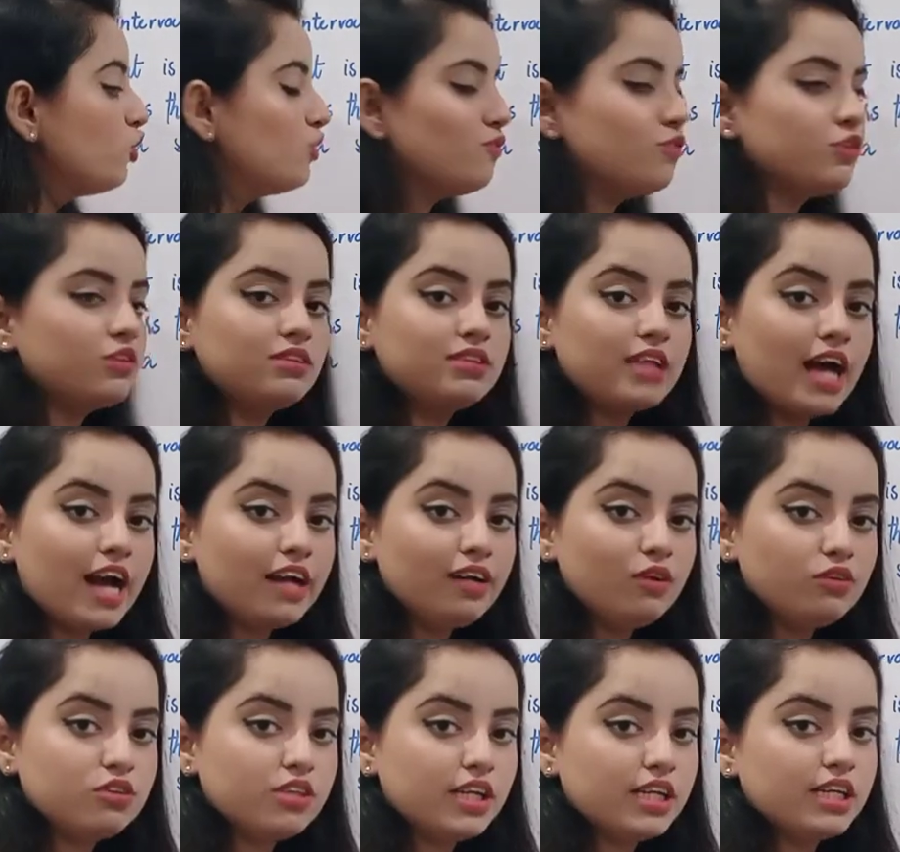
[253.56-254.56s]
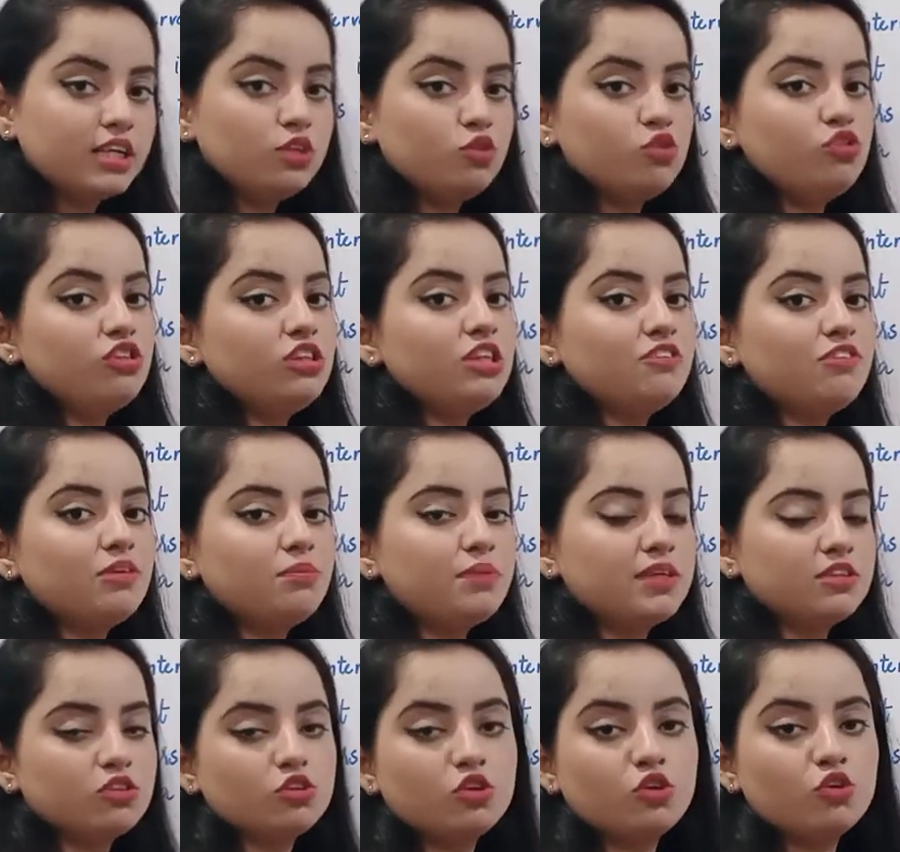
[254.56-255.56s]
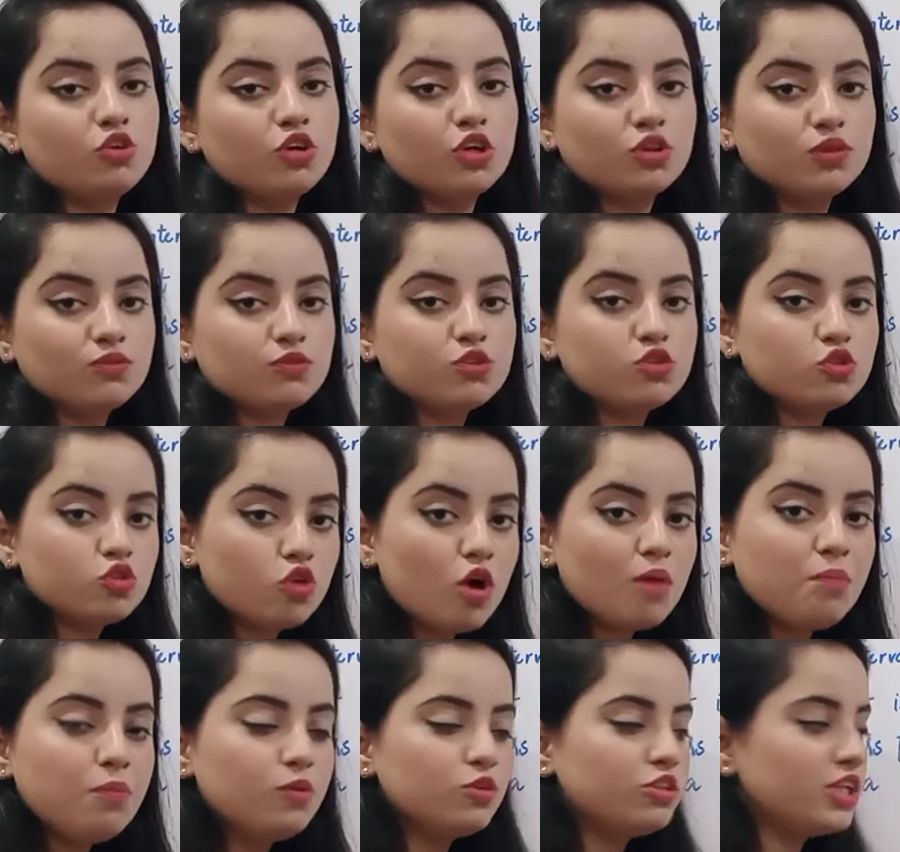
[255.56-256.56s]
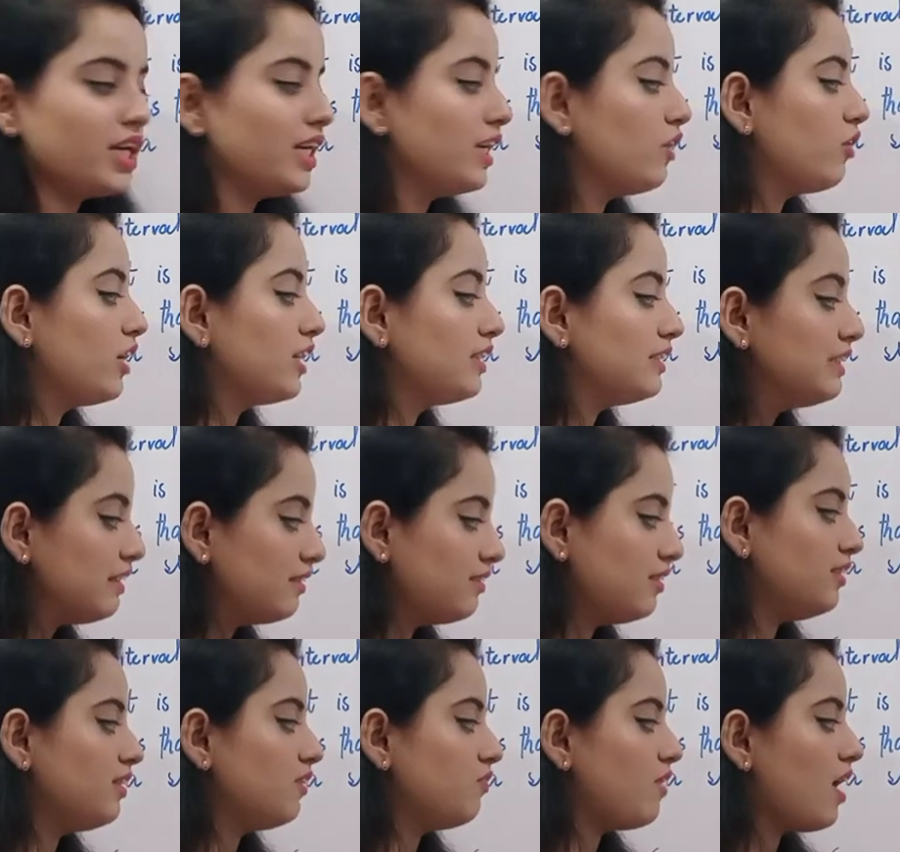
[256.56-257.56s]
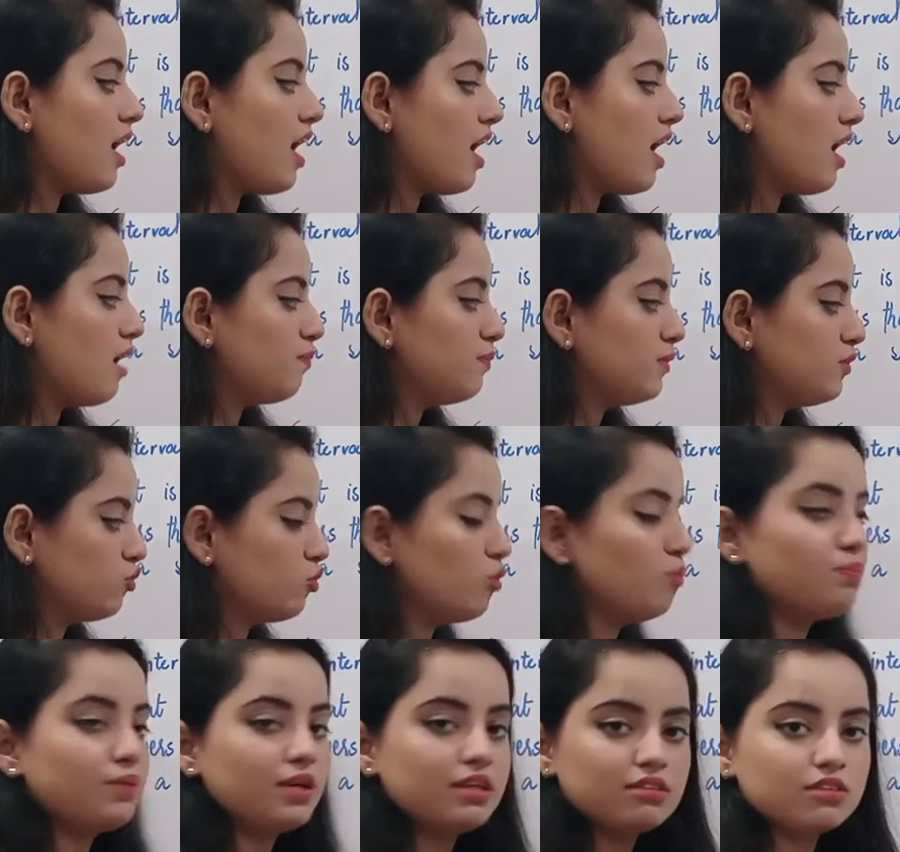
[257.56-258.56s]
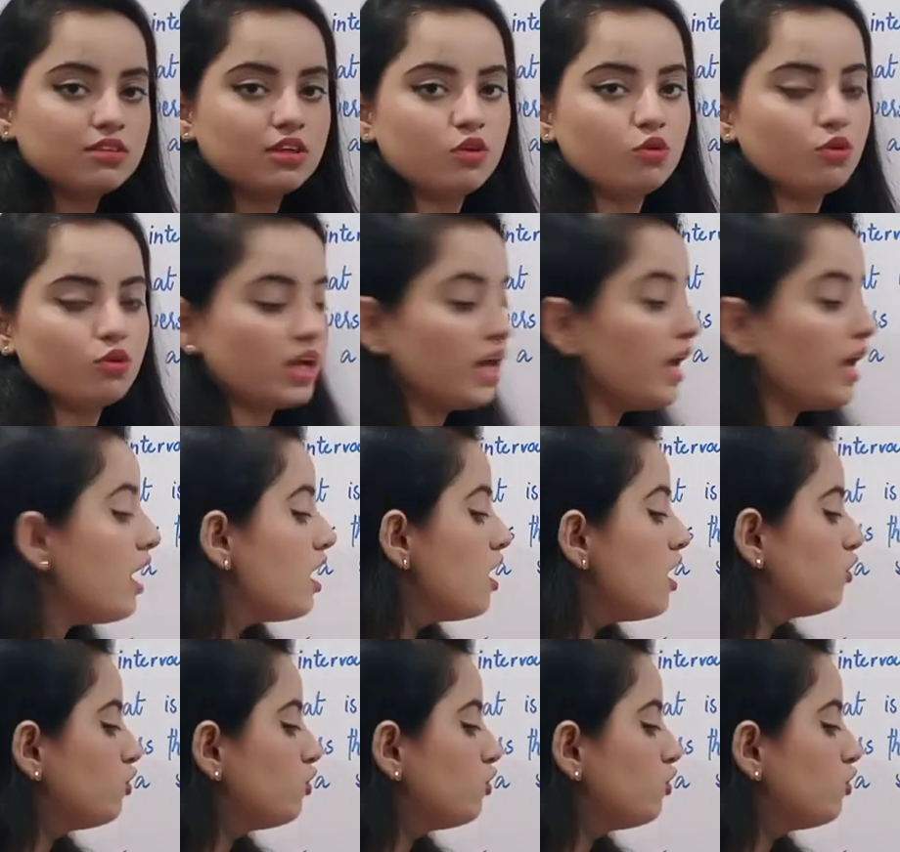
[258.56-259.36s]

तो वो स्टार्ट हो जाएगी दूसरी दफ़ा प्रेस करोगे तो वो स्टॉप हो जाएगी अगर तीसरी दफ़ा आप इसको प्रेस करोगे